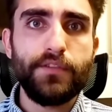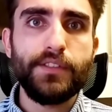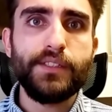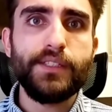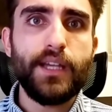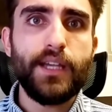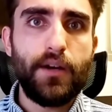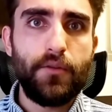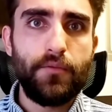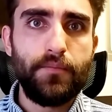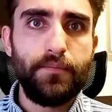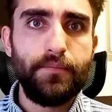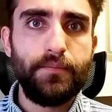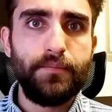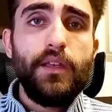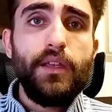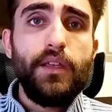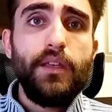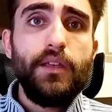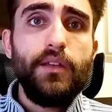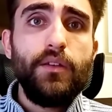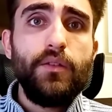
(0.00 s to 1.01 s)
oficial.
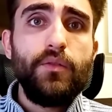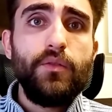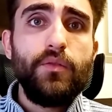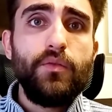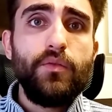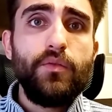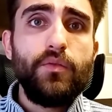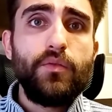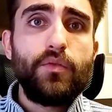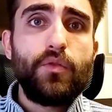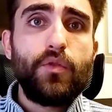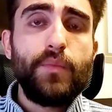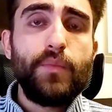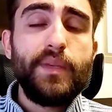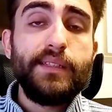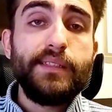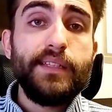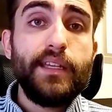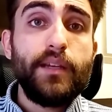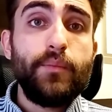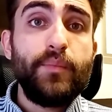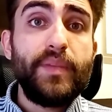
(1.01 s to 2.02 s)
Eu
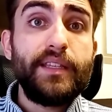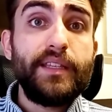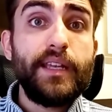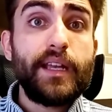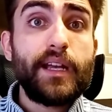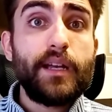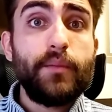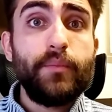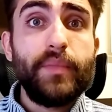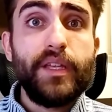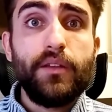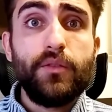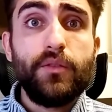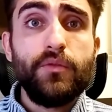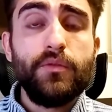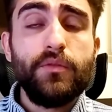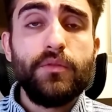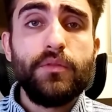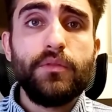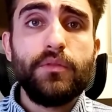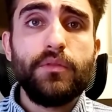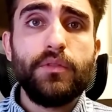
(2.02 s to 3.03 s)
comecei a perder
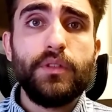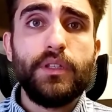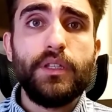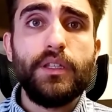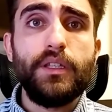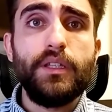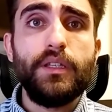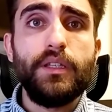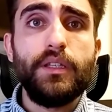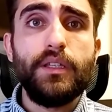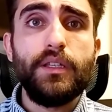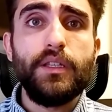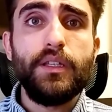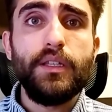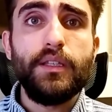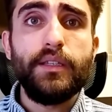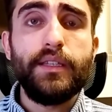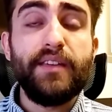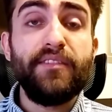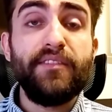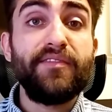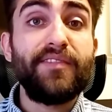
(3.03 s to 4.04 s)
cabelo
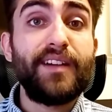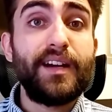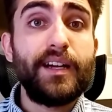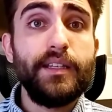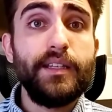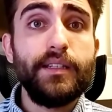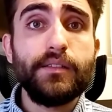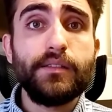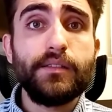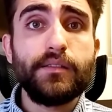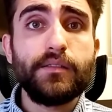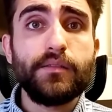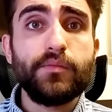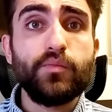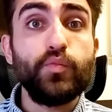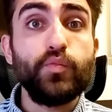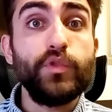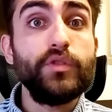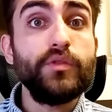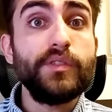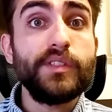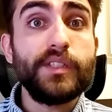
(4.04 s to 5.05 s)
e ter falhas
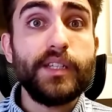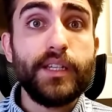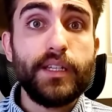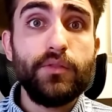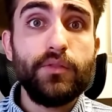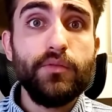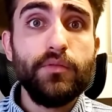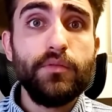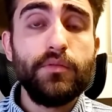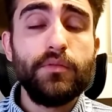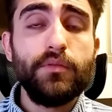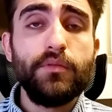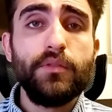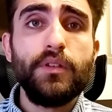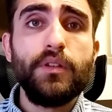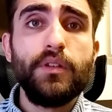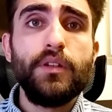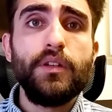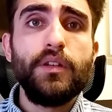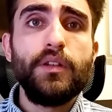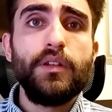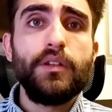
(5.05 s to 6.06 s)
muito cedo,
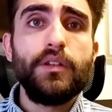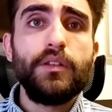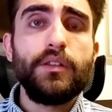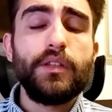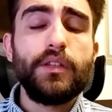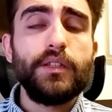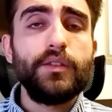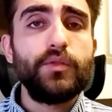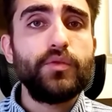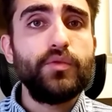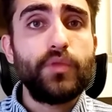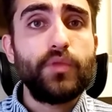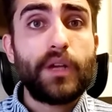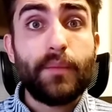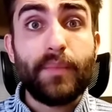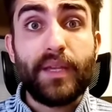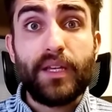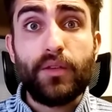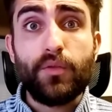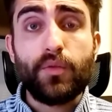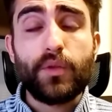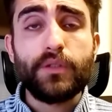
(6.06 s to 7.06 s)
tanto no
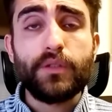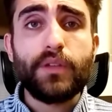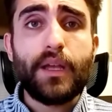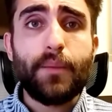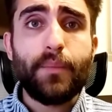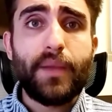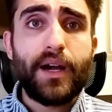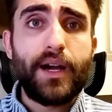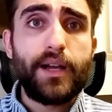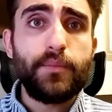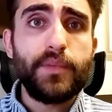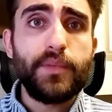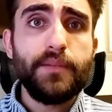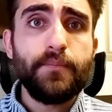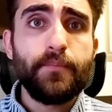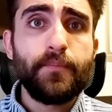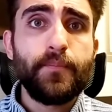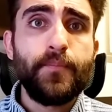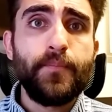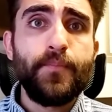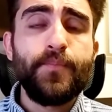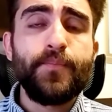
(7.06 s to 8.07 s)
cabelo quanto na barba,
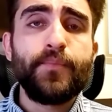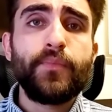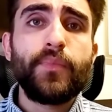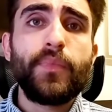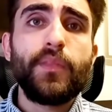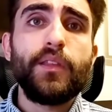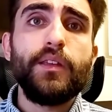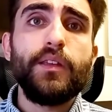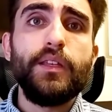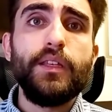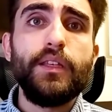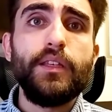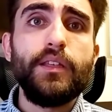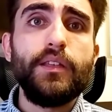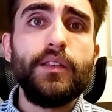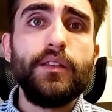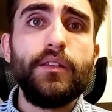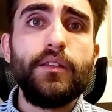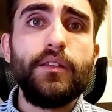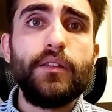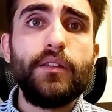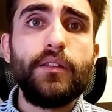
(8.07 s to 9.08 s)

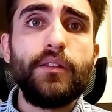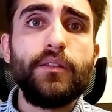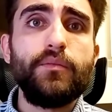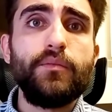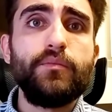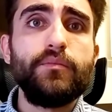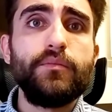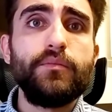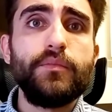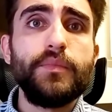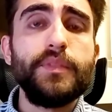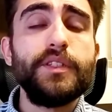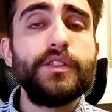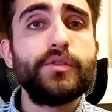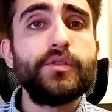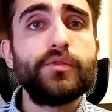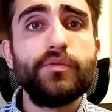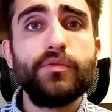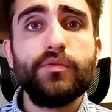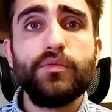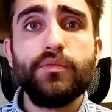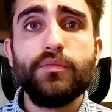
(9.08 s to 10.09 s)
e
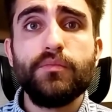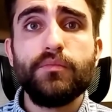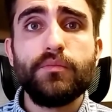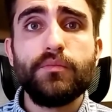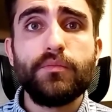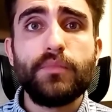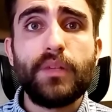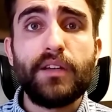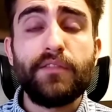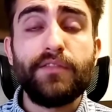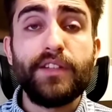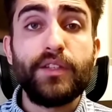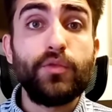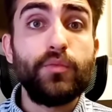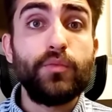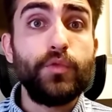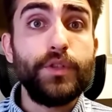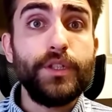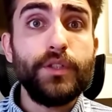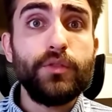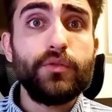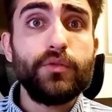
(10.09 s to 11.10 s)
isso
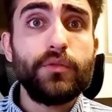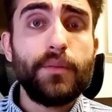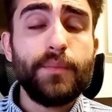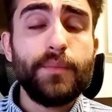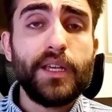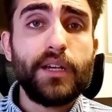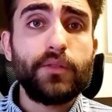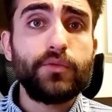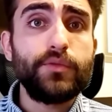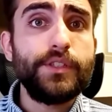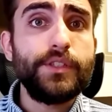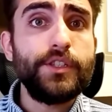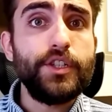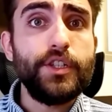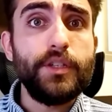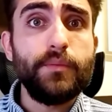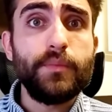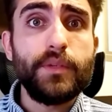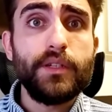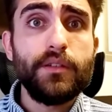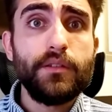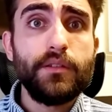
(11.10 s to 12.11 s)
afetou muito a minha
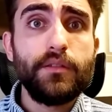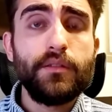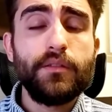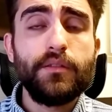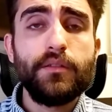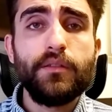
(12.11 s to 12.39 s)
autoestima.